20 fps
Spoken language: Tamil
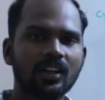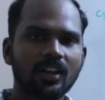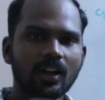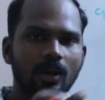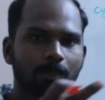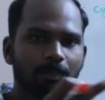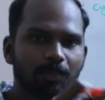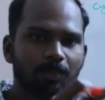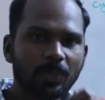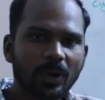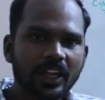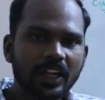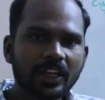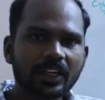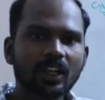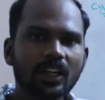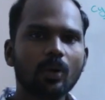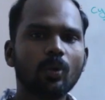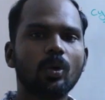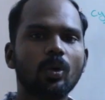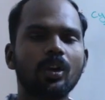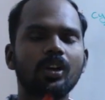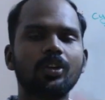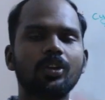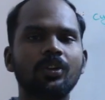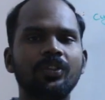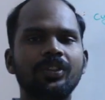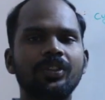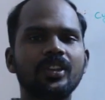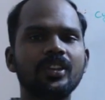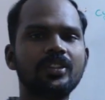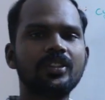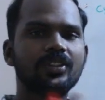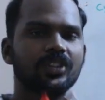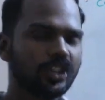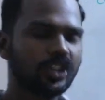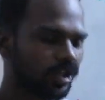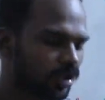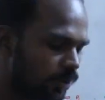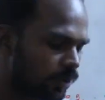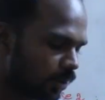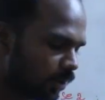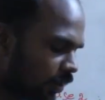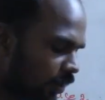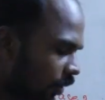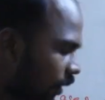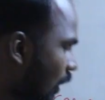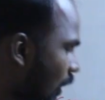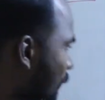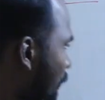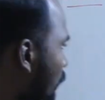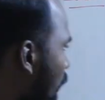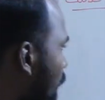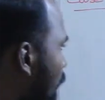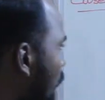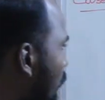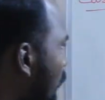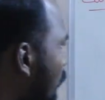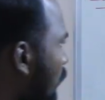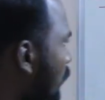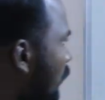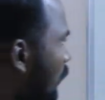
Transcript: கம்ப்ளீட்டாக ஒர்க் வந்து ஜீரோ அப்போ வந்து